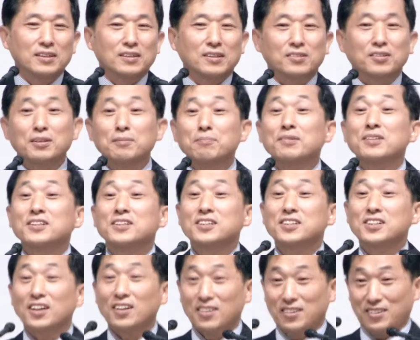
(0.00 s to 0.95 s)
그래서
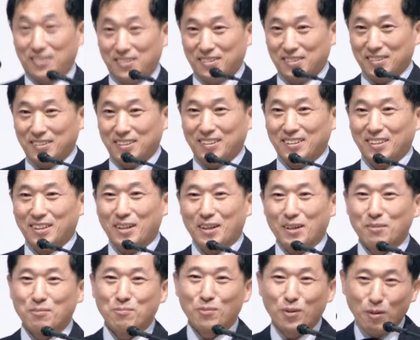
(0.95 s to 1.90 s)
힘드시죠?
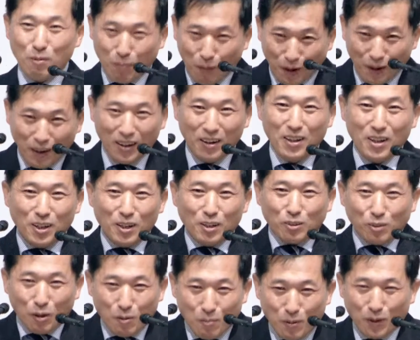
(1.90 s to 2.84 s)
예,
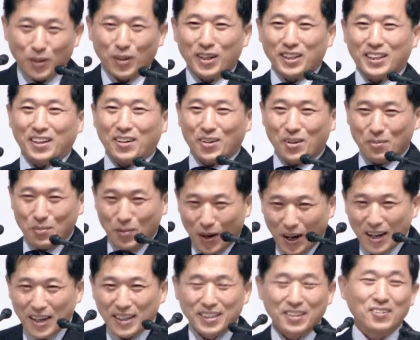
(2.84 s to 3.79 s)
뭘돈 벌어야 되고
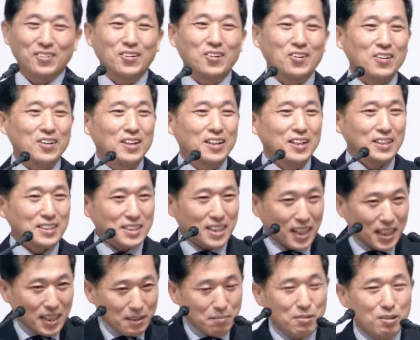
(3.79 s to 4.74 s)
뭐 해야 되고
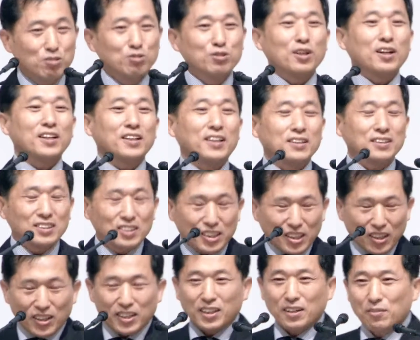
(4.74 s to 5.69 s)
책임을 누려야 돼,
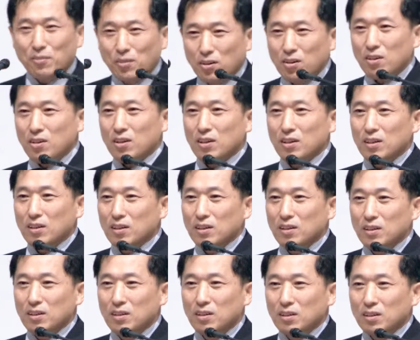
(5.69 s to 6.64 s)
느껴야 되고
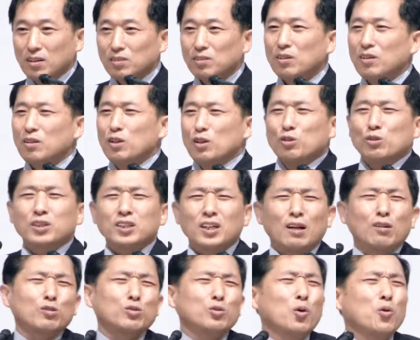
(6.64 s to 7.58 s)
그래서 우리
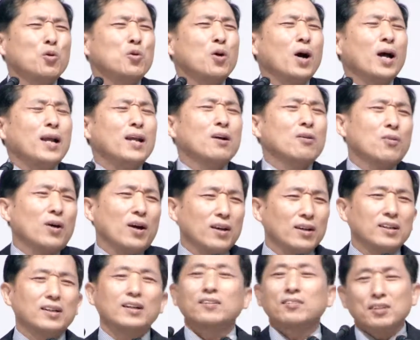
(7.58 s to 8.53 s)
자꾸 소유하려고
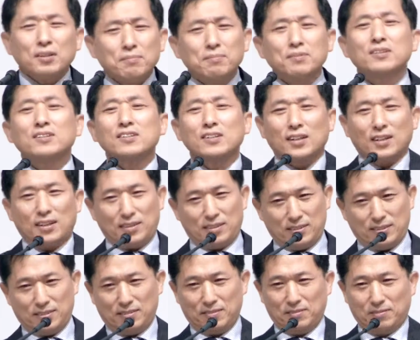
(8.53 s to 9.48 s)
해요. 그래서 힘든
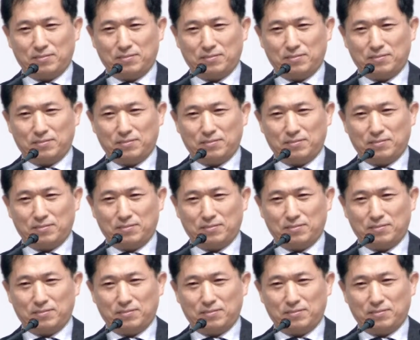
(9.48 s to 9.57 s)
거예요.